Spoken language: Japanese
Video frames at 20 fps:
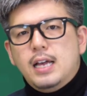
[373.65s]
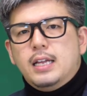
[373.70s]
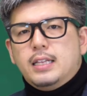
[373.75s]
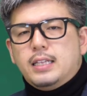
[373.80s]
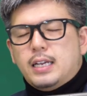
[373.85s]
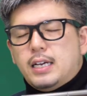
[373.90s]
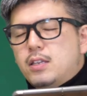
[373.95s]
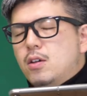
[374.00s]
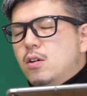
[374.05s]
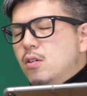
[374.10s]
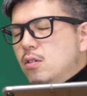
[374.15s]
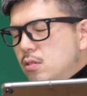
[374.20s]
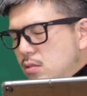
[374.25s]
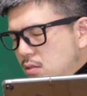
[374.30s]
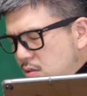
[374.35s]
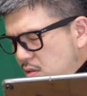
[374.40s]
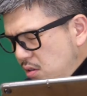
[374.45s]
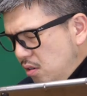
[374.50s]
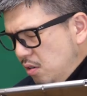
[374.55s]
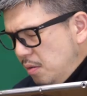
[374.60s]
だからよん
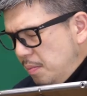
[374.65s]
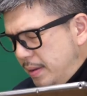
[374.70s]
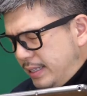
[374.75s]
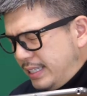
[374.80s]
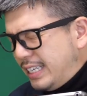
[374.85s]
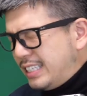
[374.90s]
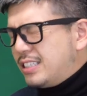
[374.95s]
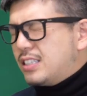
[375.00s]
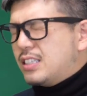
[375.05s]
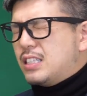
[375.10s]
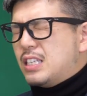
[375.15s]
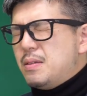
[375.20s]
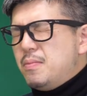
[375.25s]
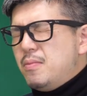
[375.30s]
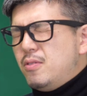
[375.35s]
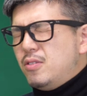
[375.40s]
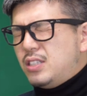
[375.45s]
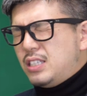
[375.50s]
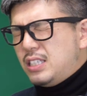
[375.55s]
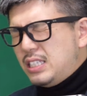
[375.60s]
等を目指す気
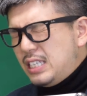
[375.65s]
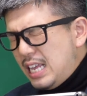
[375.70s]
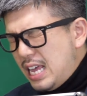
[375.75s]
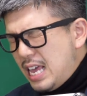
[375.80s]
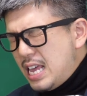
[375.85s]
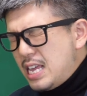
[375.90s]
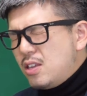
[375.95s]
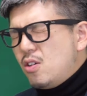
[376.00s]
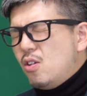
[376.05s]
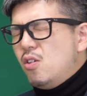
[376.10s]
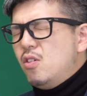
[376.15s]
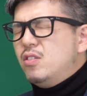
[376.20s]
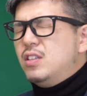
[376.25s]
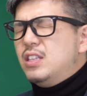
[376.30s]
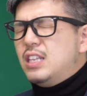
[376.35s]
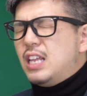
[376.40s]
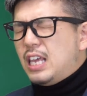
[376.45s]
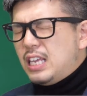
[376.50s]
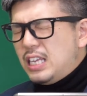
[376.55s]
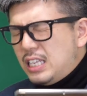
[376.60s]
持ちで読ん
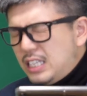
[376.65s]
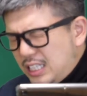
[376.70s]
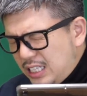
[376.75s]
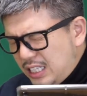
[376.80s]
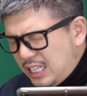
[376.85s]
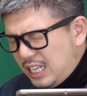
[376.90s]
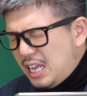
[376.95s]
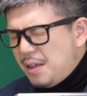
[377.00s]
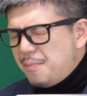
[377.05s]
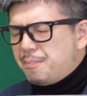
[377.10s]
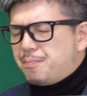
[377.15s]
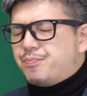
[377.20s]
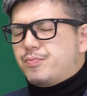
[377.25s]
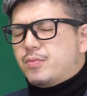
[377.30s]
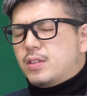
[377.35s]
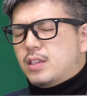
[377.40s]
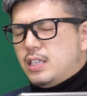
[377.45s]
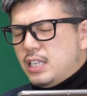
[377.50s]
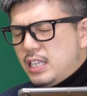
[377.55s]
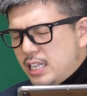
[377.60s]
でいって、
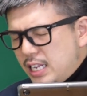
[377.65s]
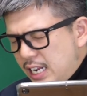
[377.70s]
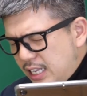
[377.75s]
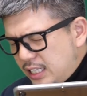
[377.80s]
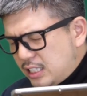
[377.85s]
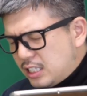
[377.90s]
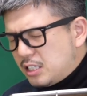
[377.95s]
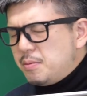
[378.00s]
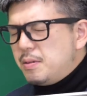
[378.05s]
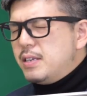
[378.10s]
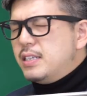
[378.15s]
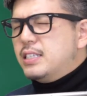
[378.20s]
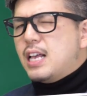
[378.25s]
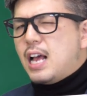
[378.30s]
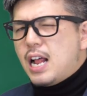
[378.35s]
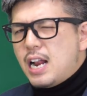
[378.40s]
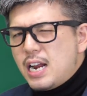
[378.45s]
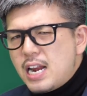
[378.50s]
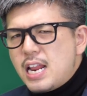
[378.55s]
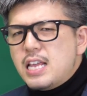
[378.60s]
に列目
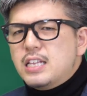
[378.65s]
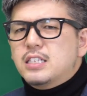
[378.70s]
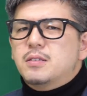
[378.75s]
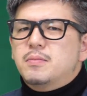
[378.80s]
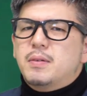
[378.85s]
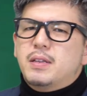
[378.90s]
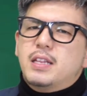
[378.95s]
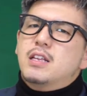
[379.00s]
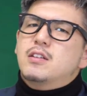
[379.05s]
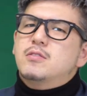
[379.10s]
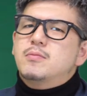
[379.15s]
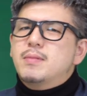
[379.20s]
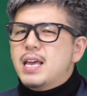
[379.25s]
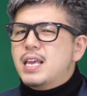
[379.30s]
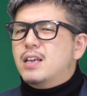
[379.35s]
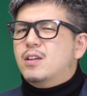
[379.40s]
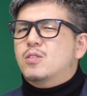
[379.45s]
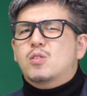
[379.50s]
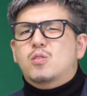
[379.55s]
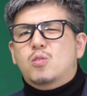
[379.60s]
さん列目でうま
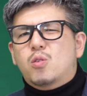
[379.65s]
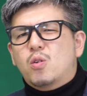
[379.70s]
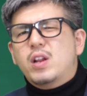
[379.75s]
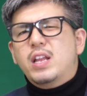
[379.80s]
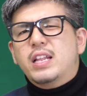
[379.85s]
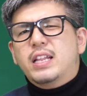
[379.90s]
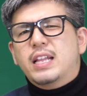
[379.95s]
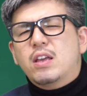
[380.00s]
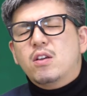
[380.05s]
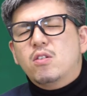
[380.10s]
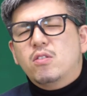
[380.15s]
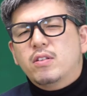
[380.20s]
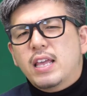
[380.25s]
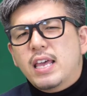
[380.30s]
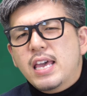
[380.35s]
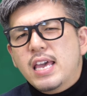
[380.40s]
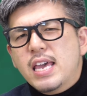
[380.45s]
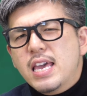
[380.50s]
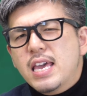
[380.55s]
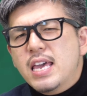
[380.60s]
いこと取れたよ
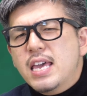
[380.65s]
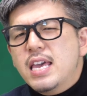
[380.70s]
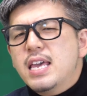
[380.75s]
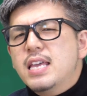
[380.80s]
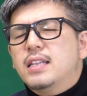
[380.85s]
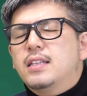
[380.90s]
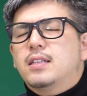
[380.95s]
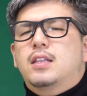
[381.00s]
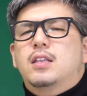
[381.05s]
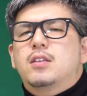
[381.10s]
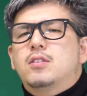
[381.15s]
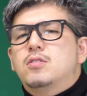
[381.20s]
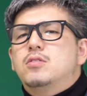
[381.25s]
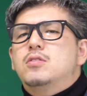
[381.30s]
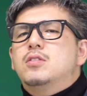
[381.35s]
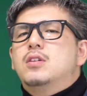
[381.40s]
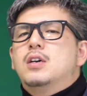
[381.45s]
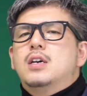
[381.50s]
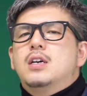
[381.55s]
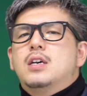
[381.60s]
ねってい
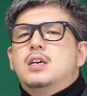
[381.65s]
う